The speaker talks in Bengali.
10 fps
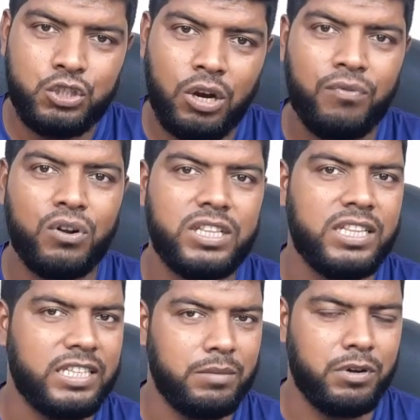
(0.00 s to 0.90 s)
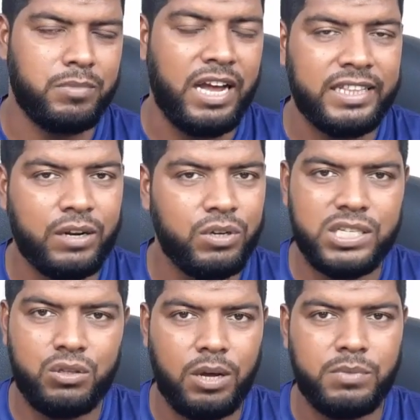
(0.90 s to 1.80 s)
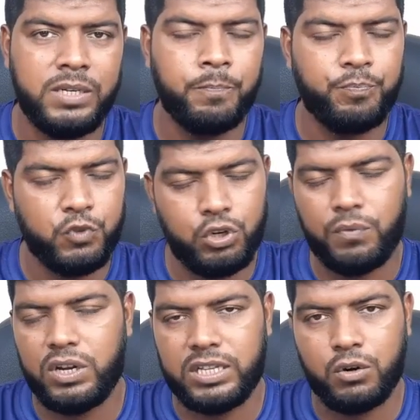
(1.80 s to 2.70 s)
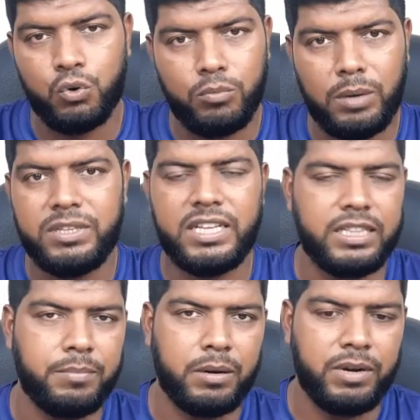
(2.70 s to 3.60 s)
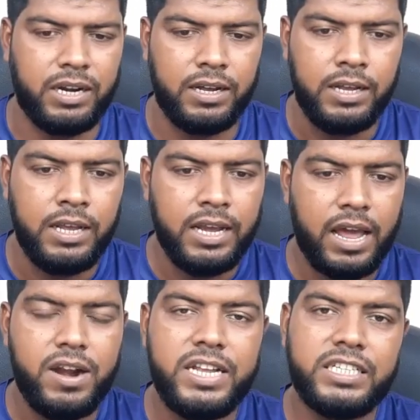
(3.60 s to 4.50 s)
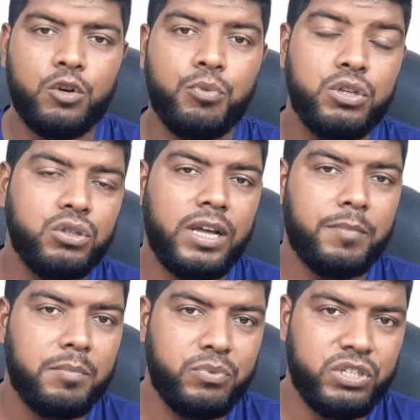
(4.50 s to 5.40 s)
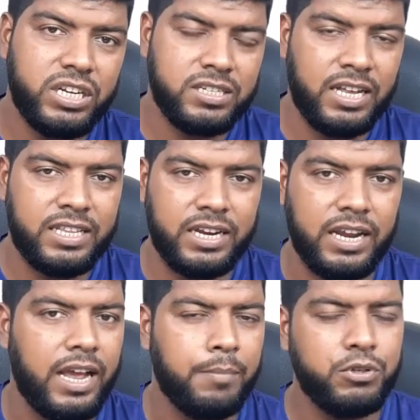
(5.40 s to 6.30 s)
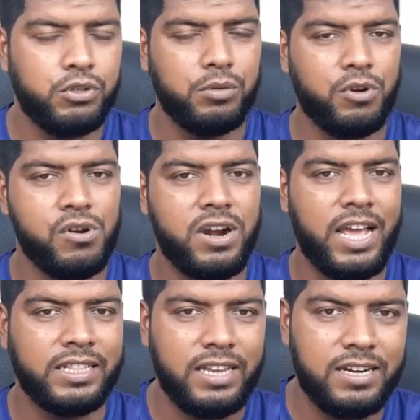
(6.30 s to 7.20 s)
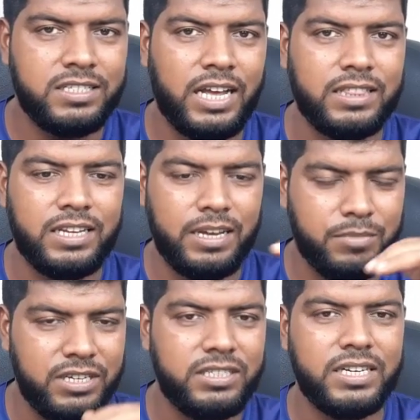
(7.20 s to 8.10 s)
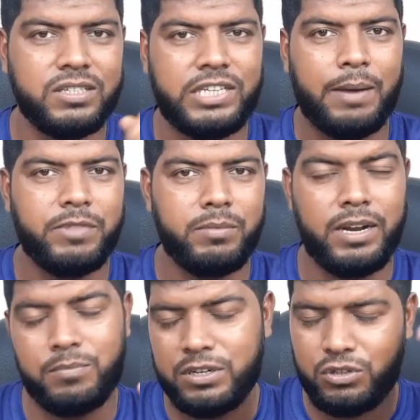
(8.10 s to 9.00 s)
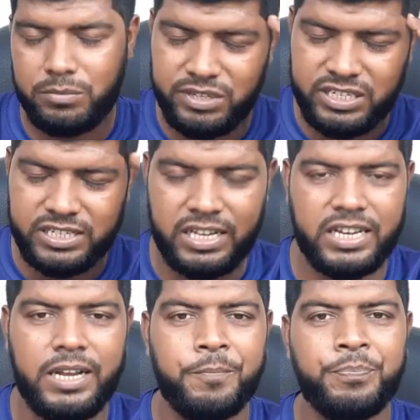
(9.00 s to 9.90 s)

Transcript: সফলতা দেখতে পারবেন আদারওয়াইজ কিন্তু আপনি সফলতা কোনোভাবেই দেখতে পারবেন না কারণ নিজের উপরে যদি আপনার বিশ্বাস না থাকে আপনি যদি মনে করেন একতলার ছাদ থেকে আপনি নিচে একটা ঝাঁপ দেবেন আপনার যদি বিশ্বাস থাকে